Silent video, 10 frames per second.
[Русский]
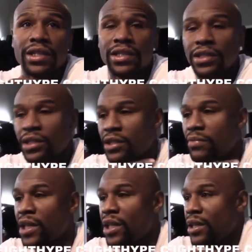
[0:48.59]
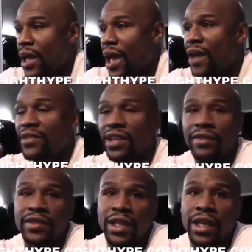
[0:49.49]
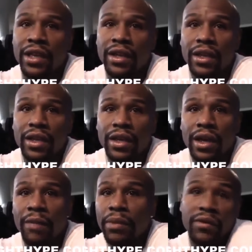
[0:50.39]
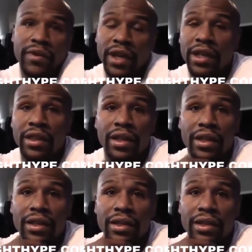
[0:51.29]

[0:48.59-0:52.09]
Что касается меня, я толстокожий, меня так просто не обидеть.